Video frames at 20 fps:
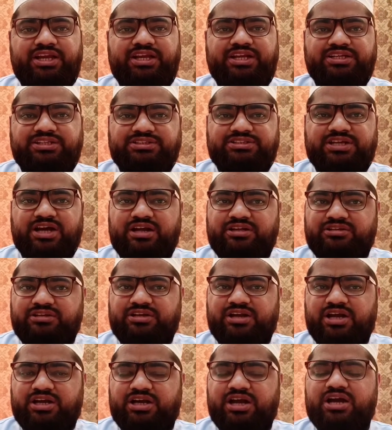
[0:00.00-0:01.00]
एक साथ
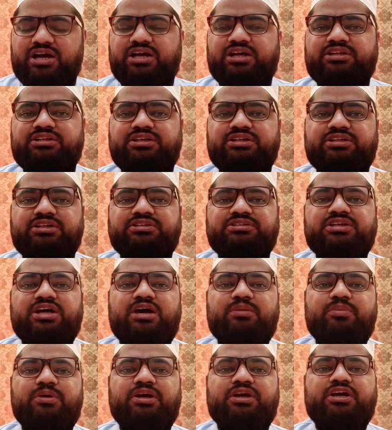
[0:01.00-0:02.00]
रखा करते थे
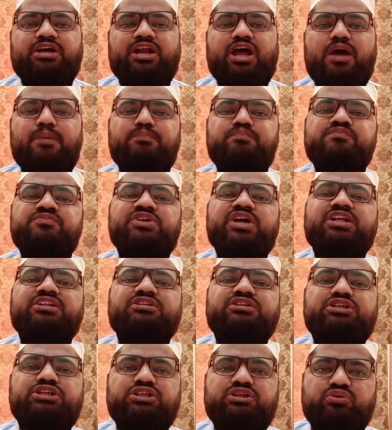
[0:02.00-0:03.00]
सहाबा कराम या
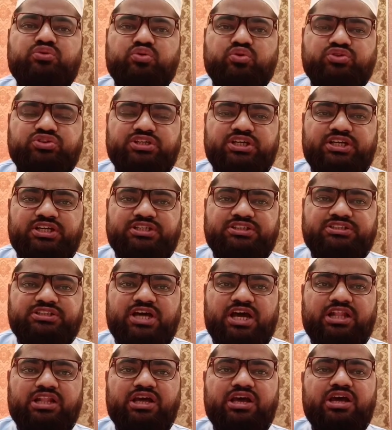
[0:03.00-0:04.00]
तीन रोज़े एक
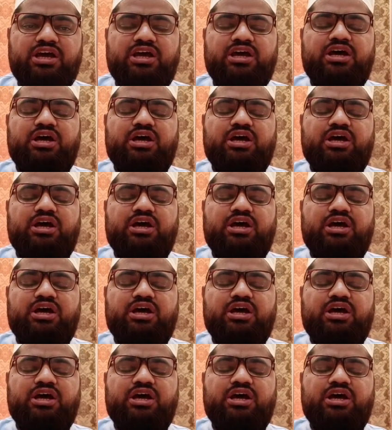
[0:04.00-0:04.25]
साथ